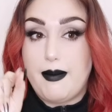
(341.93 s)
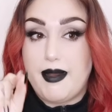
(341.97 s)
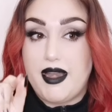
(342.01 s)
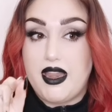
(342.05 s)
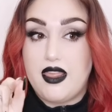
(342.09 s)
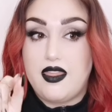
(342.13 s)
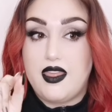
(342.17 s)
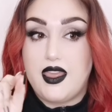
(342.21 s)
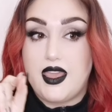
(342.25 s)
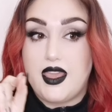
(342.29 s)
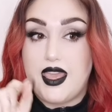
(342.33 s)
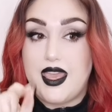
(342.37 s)
que
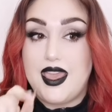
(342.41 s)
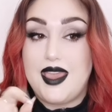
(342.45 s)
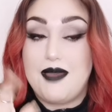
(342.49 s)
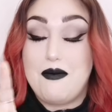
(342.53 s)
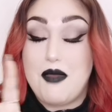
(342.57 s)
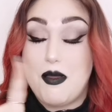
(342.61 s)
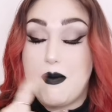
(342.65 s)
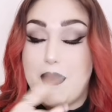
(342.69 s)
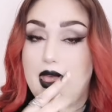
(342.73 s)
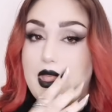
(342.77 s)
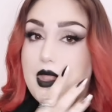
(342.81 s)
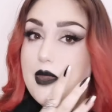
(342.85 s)
parece que
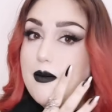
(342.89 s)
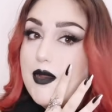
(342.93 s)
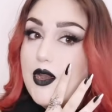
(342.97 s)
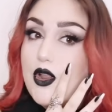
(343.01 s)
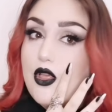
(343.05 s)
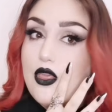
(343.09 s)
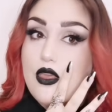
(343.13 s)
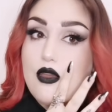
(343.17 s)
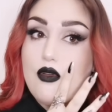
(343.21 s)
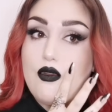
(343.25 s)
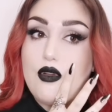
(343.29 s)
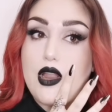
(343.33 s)
mi madre me
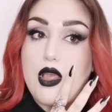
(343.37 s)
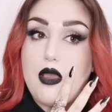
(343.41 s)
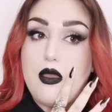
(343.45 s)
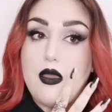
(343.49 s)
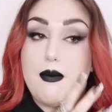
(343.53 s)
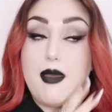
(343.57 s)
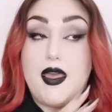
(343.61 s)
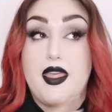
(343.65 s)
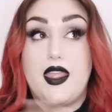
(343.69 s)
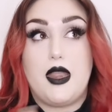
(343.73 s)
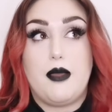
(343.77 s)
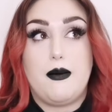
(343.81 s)
lo dijo una
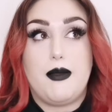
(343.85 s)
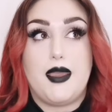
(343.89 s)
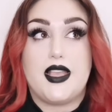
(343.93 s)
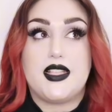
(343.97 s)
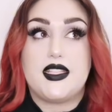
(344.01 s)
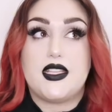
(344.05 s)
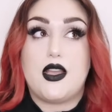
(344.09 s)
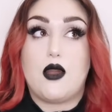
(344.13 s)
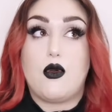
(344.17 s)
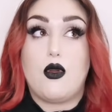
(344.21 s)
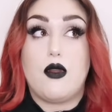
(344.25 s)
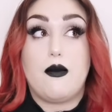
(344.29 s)
vez, madre mía,
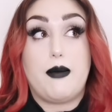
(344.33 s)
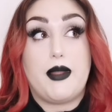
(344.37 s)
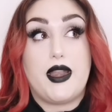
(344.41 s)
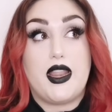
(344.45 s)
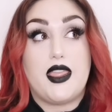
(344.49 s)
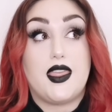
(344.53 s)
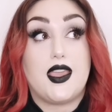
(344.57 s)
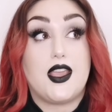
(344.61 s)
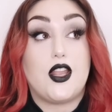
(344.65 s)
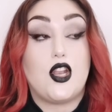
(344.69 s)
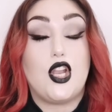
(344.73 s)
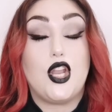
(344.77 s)
esta web
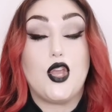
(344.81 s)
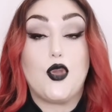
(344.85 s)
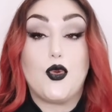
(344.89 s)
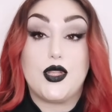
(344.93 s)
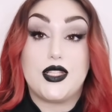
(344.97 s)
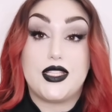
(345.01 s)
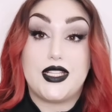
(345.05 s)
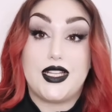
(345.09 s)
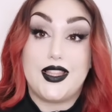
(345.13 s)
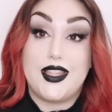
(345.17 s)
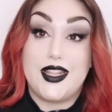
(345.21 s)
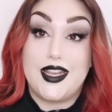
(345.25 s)
parece que no les
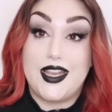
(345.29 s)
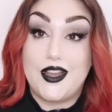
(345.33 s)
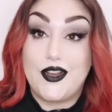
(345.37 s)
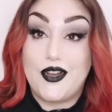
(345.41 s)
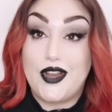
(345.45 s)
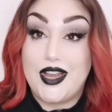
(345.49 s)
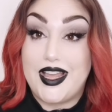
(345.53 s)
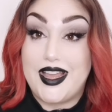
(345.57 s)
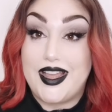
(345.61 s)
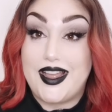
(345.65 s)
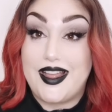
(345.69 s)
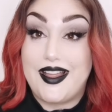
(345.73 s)
cuesta el
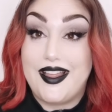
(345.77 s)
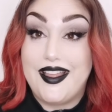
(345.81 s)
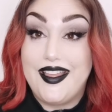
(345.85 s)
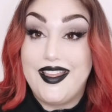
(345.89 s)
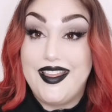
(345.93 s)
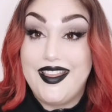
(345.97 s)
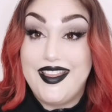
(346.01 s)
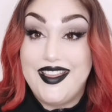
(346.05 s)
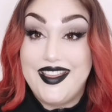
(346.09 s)
dinero la